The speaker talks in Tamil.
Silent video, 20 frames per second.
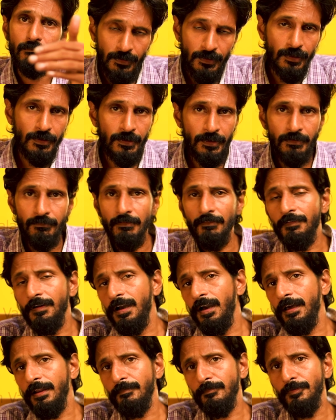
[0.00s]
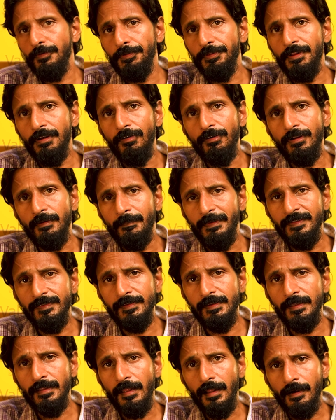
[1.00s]
இலங்கை விவகாரம் குறித்து அவங்க
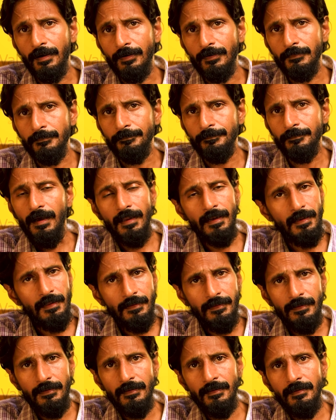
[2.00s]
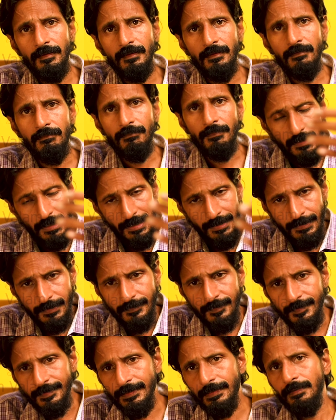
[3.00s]
பேசியதாக இருக்கட்டும் அல்லது
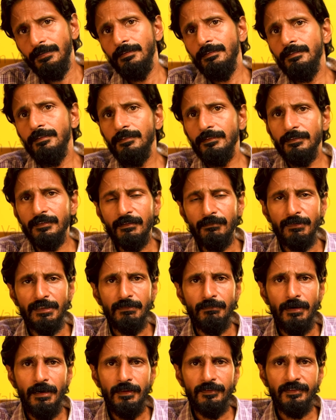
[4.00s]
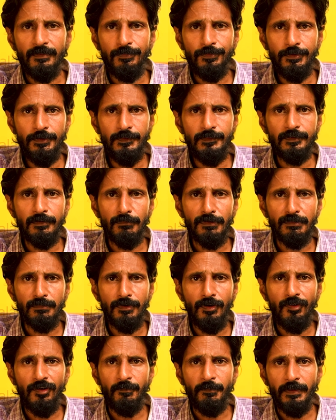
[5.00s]
எலக்ட்ரிசிட்டி சம்மந்தமாக சப்சிடி
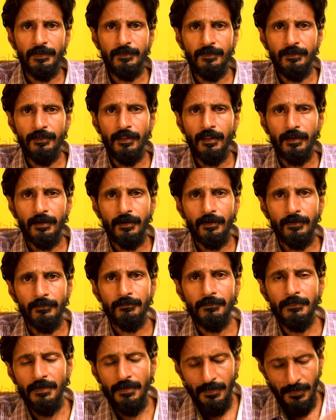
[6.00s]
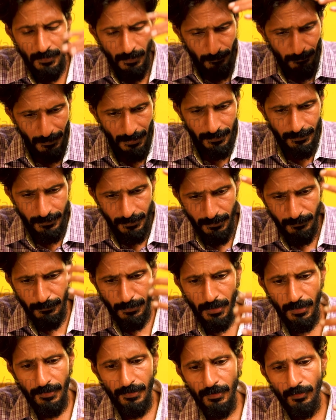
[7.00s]
சம்மந்தமாக அவங்க பேசியதாக இருக்கட்டும் மத்திய
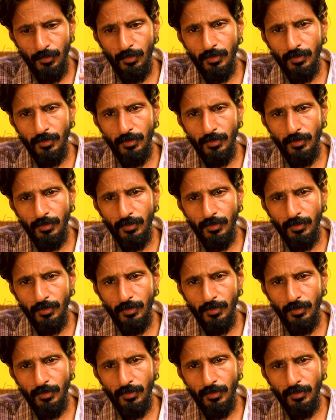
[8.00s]
மாநில